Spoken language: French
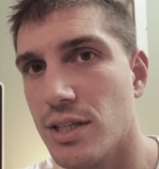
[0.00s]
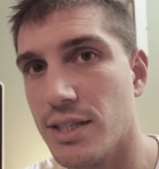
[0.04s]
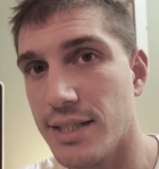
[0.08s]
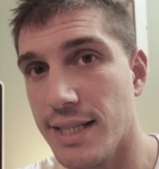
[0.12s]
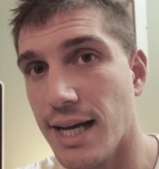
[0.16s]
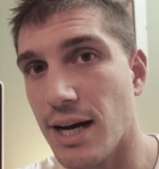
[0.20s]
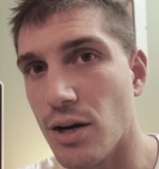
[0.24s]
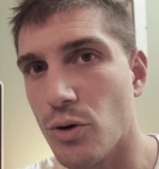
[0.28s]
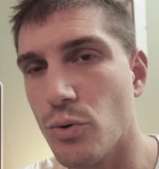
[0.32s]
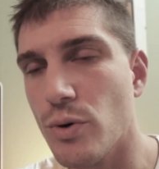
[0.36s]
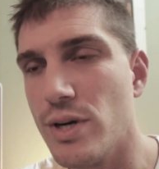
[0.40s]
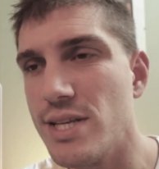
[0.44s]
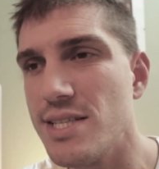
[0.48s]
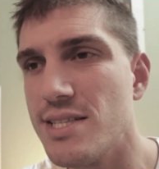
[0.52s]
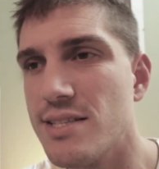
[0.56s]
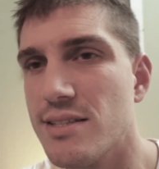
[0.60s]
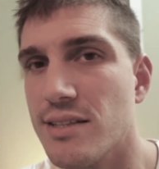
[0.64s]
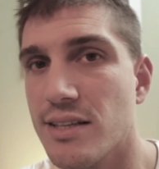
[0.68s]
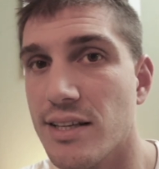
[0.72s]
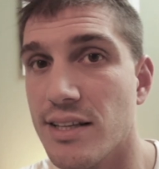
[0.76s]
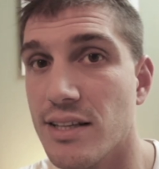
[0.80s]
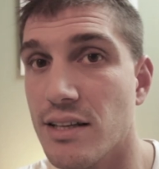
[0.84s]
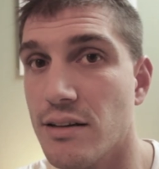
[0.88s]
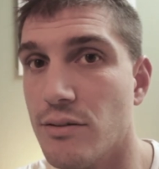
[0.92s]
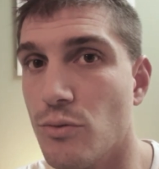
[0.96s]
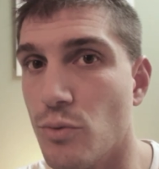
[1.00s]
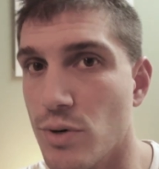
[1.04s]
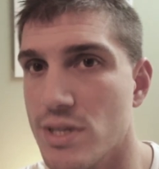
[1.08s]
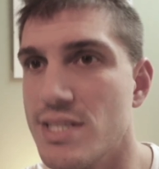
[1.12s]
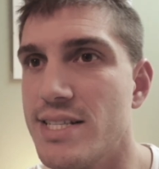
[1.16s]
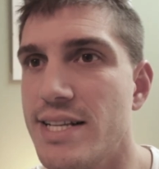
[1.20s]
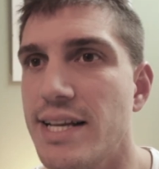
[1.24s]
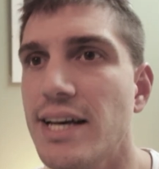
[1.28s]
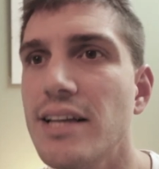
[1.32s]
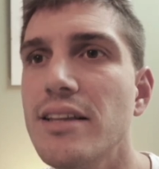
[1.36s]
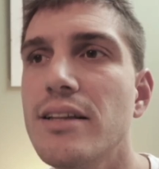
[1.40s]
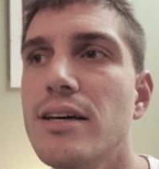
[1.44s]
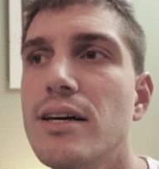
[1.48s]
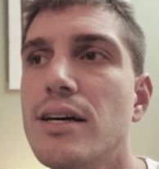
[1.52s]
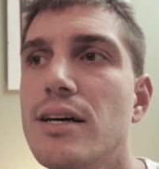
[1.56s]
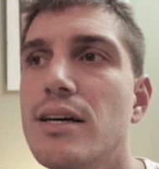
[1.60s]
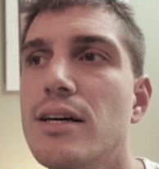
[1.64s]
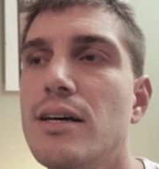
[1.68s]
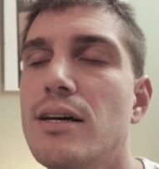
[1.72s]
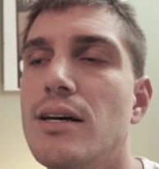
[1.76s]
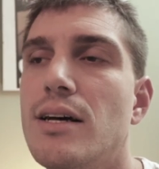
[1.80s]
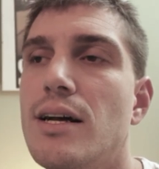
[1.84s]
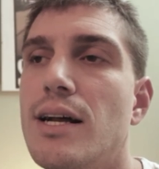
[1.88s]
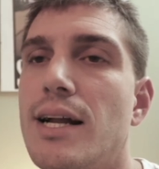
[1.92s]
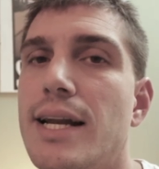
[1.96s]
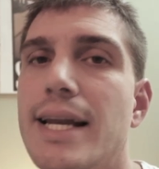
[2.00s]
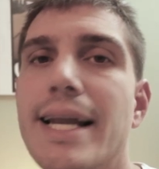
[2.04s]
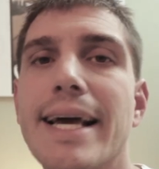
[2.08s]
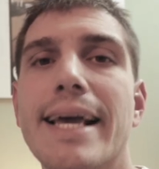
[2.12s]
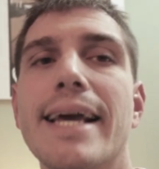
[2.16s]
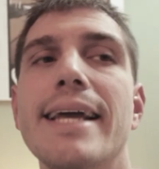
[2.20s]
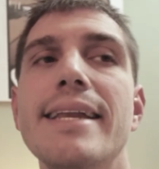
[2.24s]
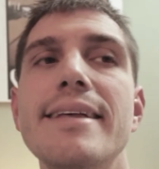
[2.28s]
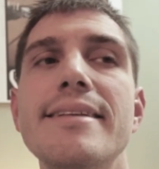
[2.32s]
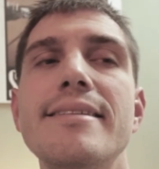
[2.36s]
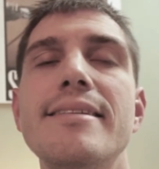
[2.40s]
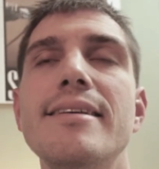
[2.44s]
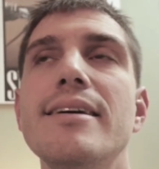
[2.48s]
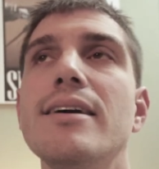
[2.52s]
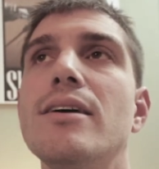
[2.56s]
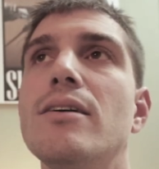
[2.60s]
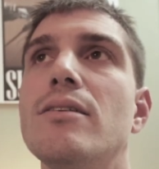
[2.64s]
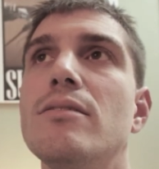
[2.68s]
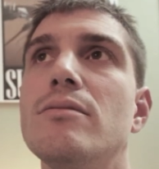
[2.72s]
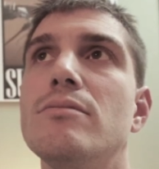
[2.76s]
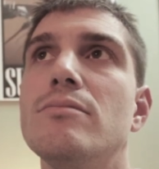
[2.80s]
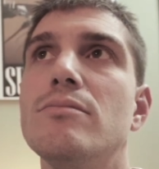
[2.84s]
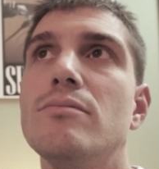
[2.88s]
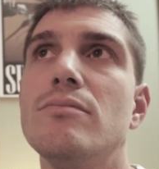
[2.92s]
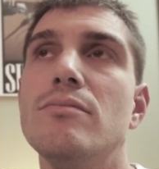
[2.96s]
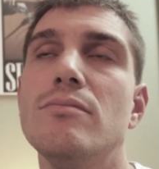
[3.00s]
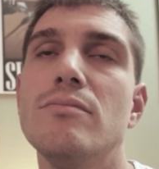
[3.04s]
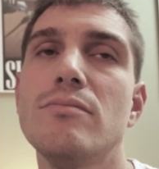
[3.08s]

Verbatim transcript: Dark West, qui est un western, la qualité